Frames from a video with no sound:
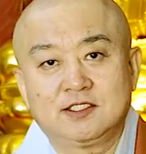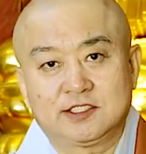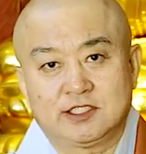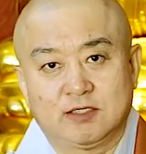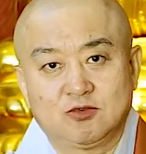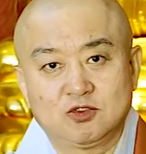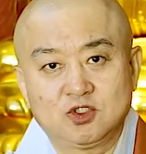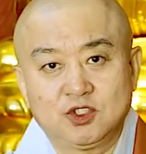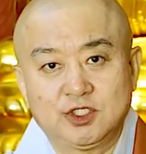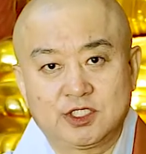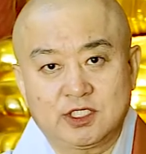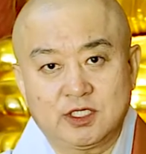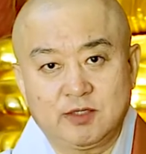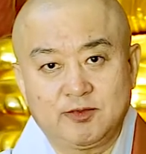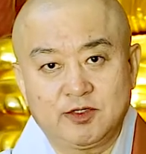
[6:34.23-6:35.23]

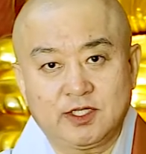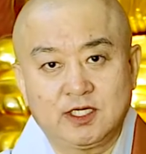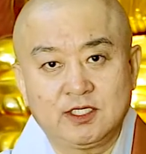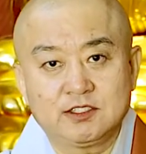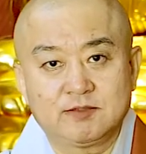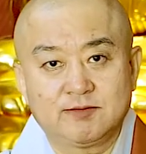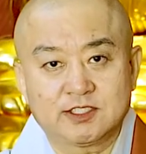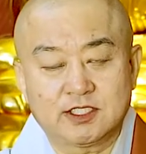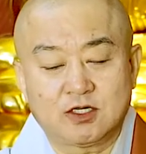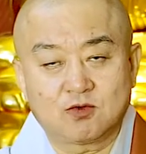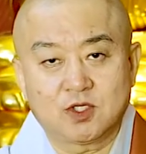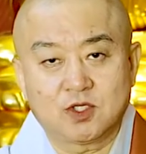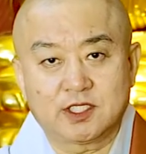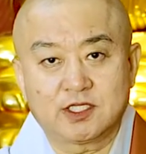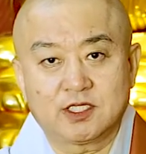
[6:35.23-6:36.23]
자본주의 캐피탈리즘에
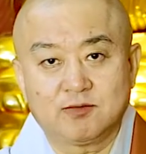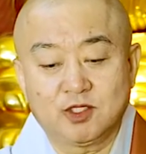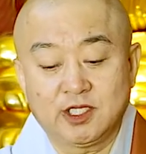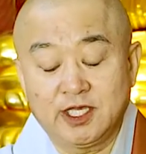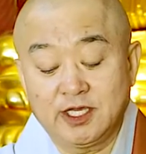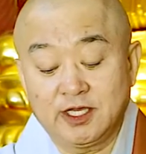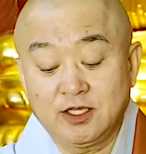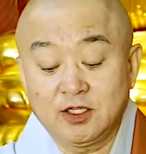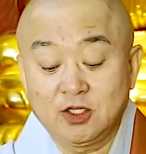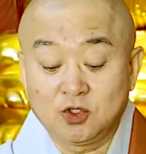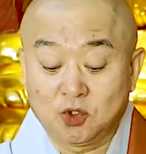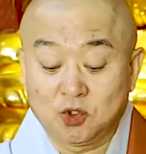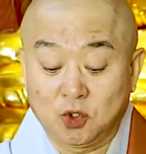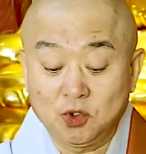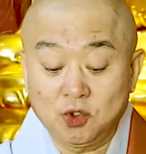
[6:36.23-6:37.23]
살고 있기 때문에
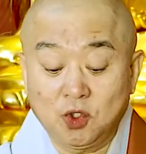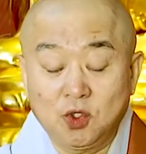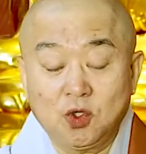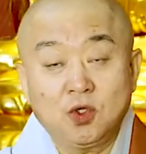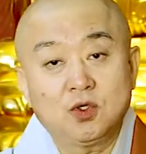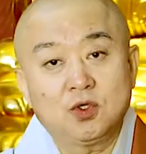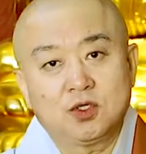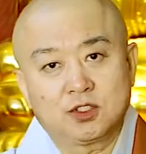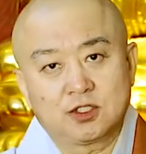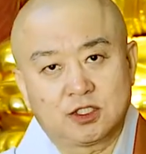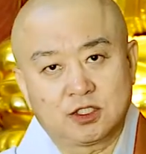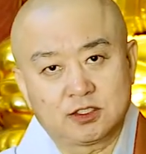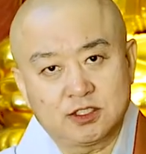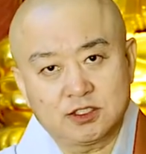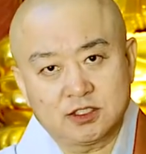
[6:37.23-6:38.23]
돈도
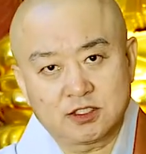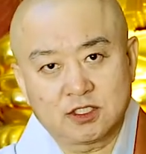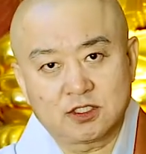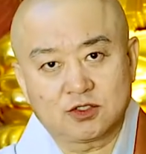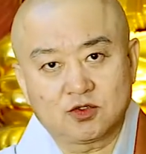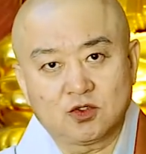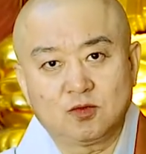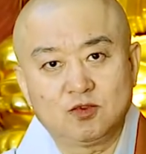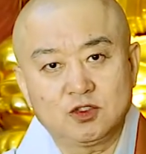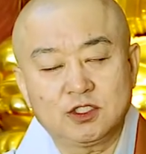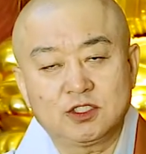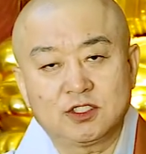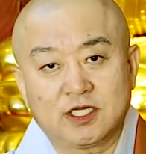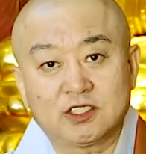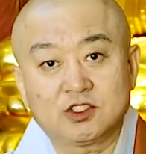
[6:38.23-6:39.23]
경제적인 것도
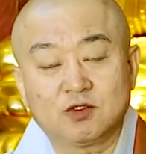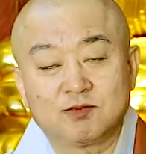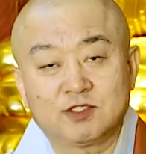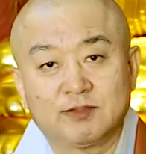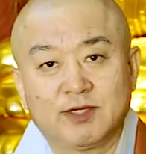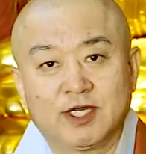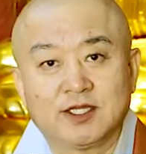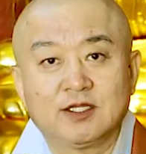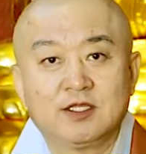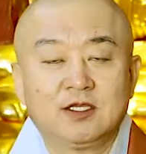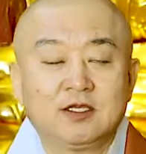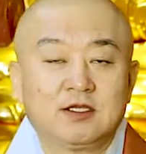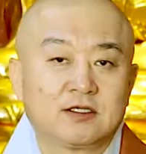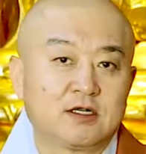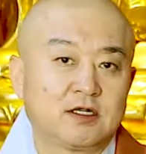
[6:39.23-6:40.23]
무시는 할 수 없지만
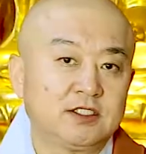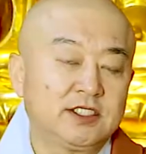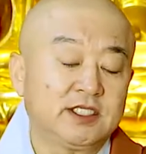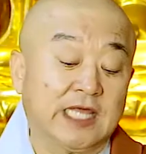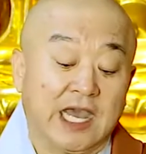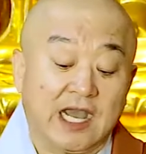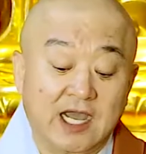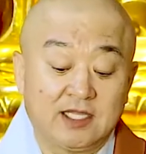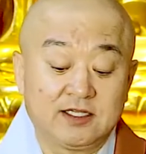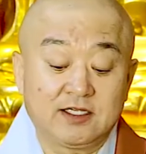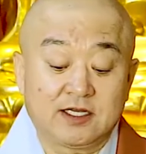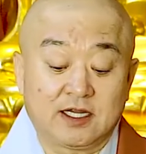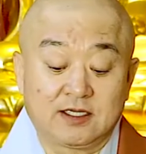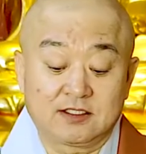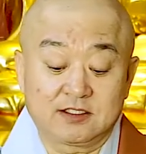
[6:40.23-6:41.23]
그것이 다가
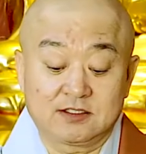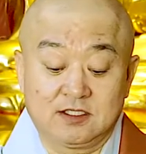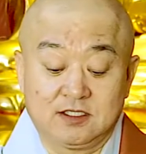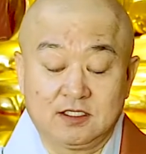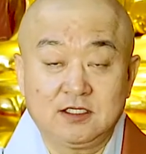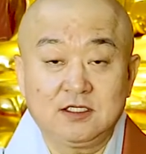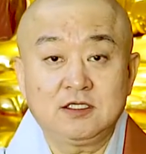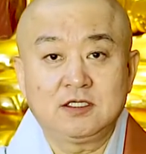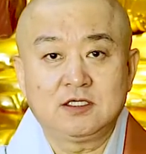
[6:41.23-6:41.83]
아니라는 것을